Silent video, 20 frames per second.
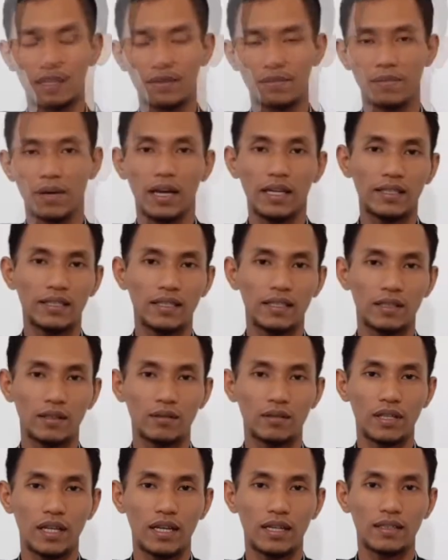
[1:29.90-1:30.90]
Baik itu
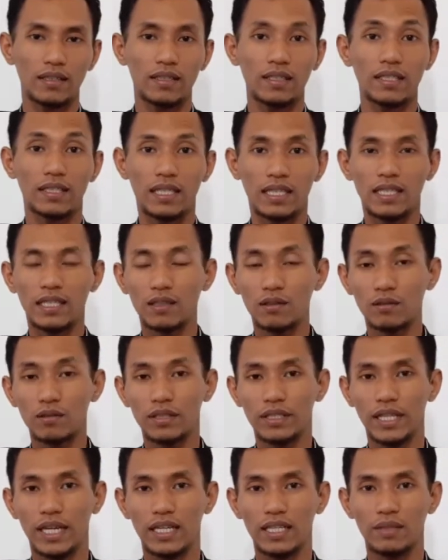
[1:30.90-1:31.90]
yang
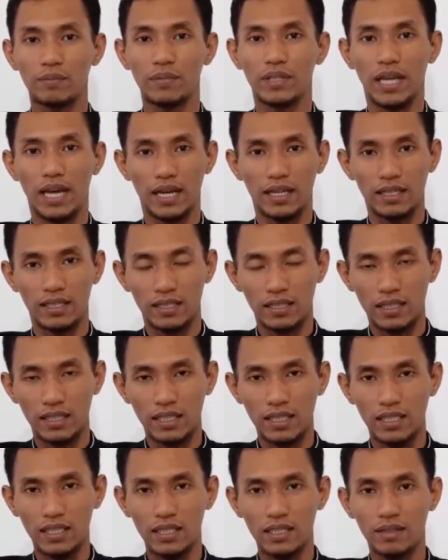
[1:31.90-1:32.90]
selingkuh dari pihak
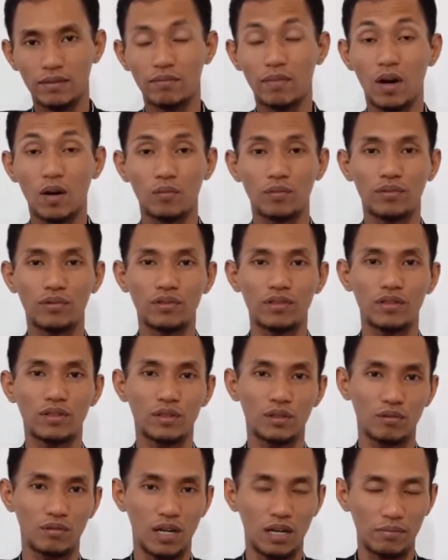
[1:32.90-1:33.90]
istri maupun
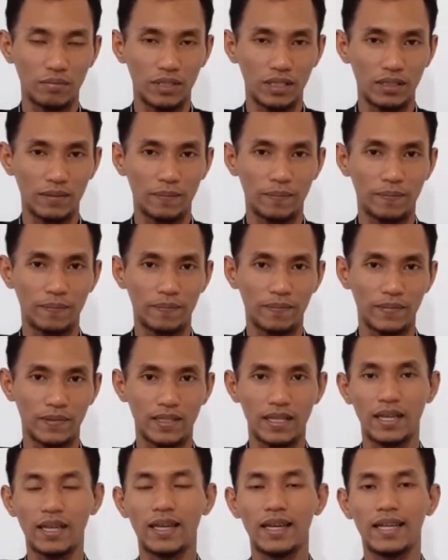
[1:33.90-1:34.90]
suami.
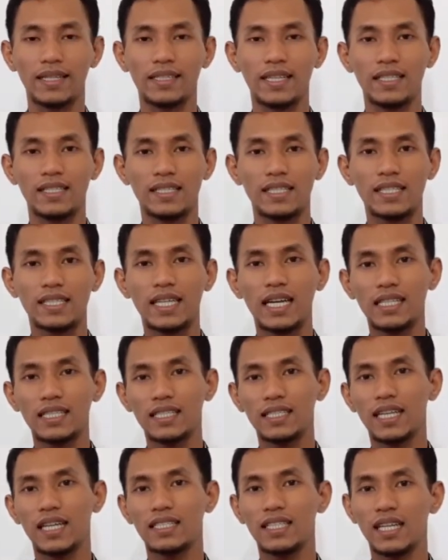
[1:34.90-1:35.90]
Dan jika
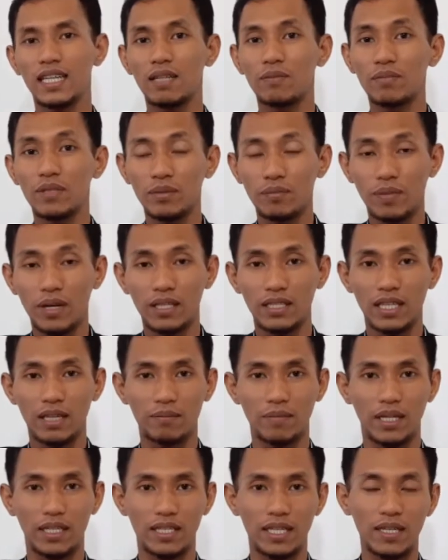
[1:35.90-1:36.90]
ditanya lebih banyak
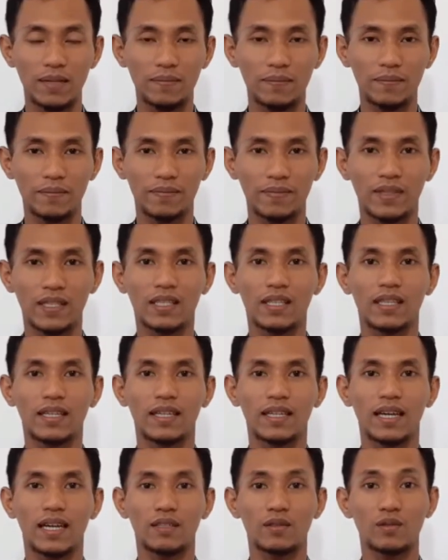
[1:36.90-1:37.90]
mana,
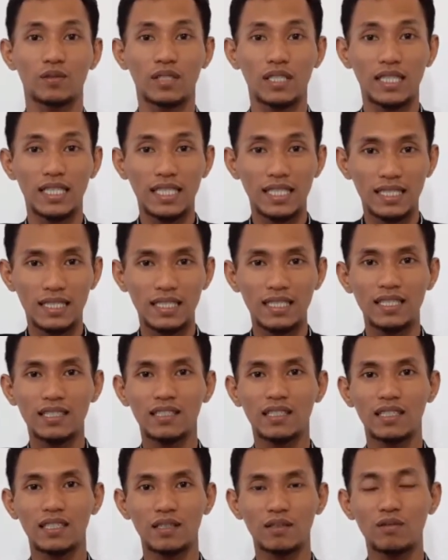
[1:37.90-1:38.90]
kasus istri
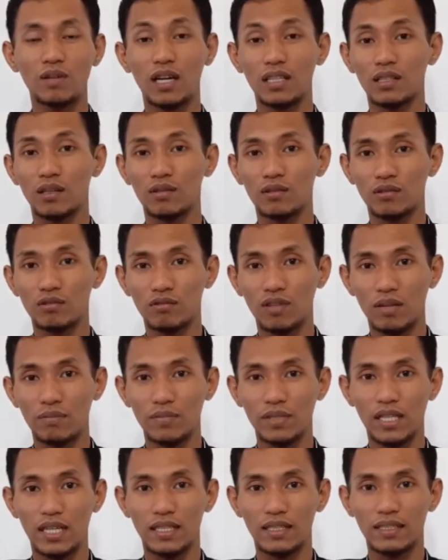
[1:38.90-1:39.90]
selingkuh atau
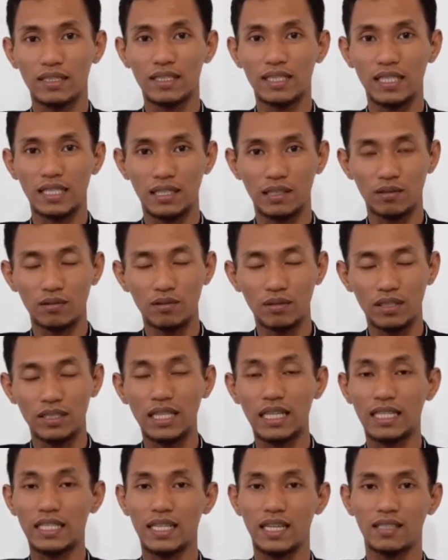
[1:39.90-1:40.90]
suami yang selingkuh
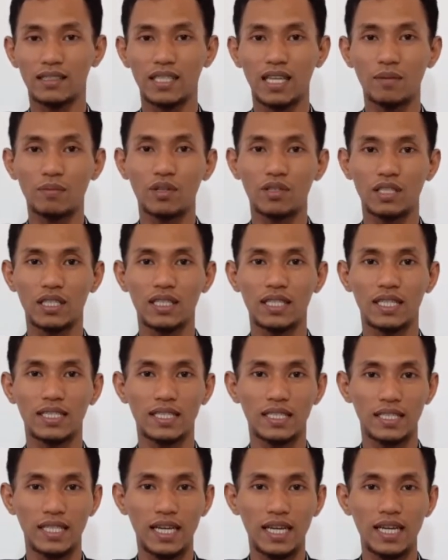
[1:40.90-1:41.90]
ternyata
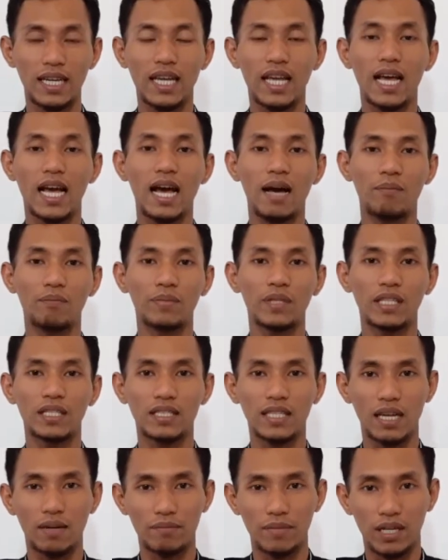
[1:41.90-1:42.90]
prosentasenya hampir
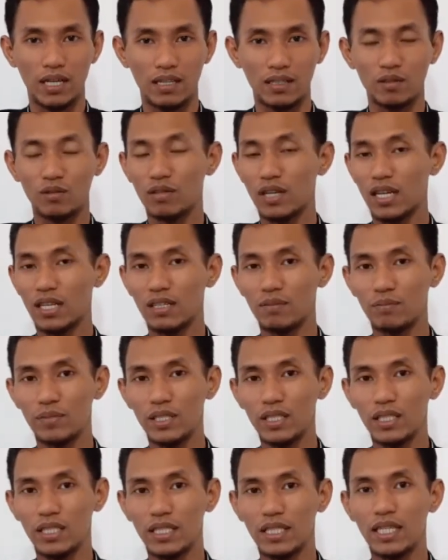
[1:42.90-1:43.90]
sama, kurang
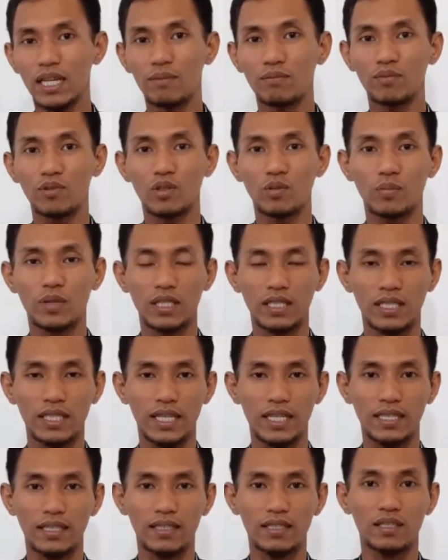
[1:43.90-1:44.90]
lebih
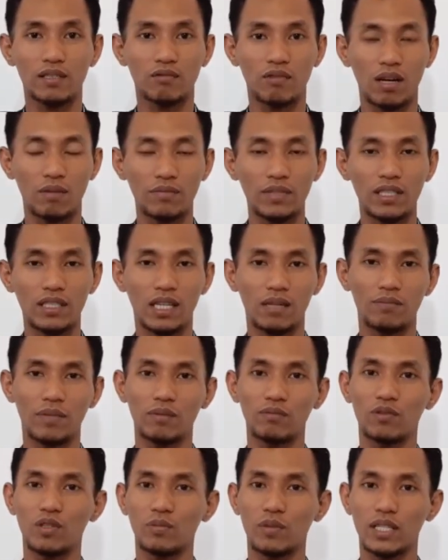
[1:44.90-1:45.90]
60% suami dan
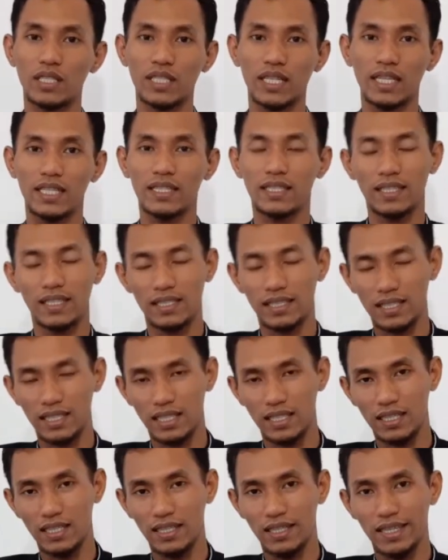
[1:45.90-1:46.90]
40% istri.
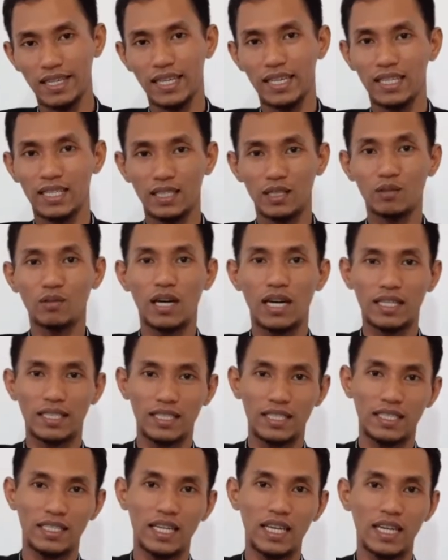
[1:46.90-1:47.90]
Itu
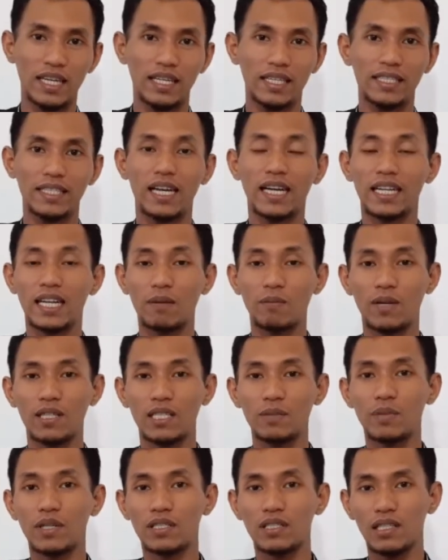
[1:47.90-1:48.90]
artinya yang
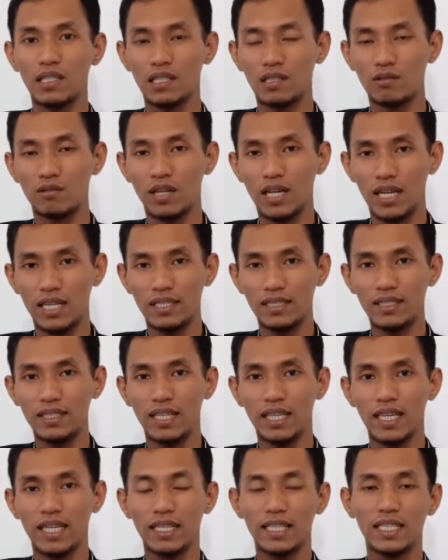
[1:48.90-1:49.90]
namanya perselingkuhan
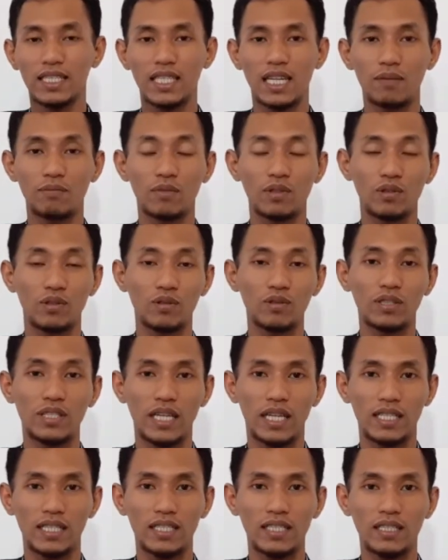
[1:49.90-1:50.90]
tidak melulu
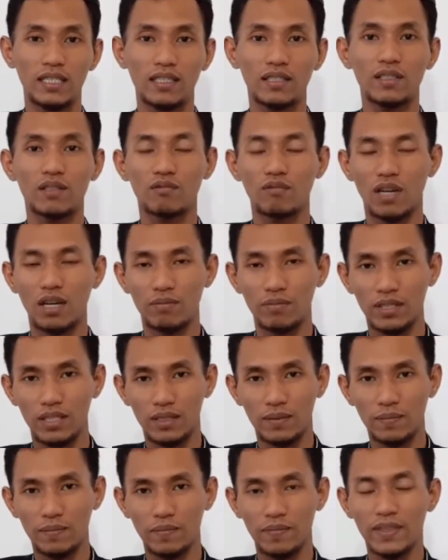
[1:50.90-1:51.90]
dari
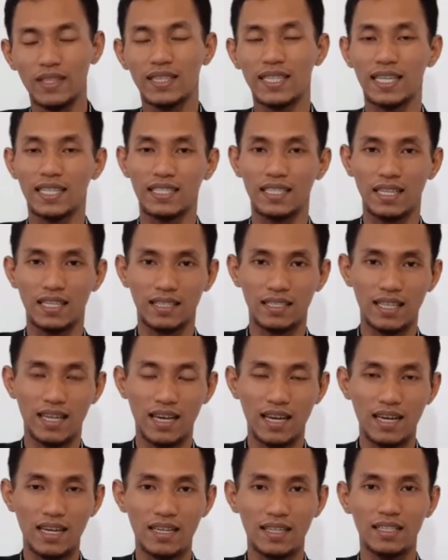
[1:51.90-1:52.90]
suami
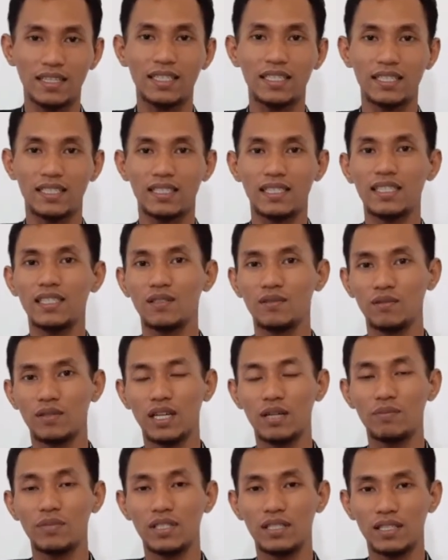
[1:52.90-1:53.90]
ternyata istri juga
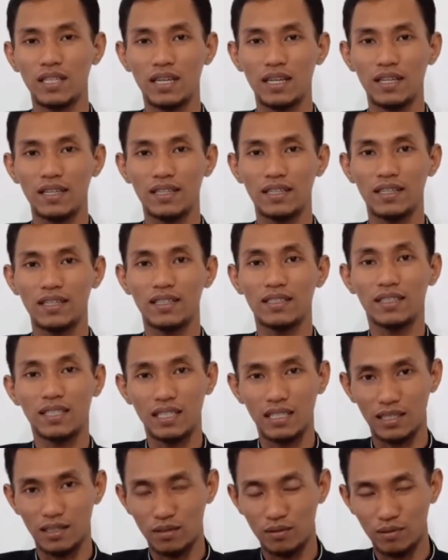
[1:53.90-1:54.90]
bisa
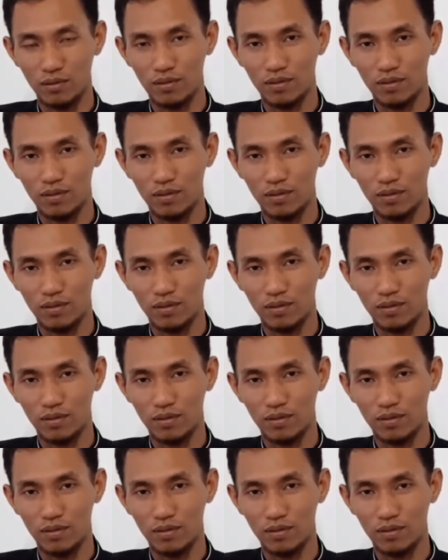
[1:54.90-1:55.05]
selingkuh.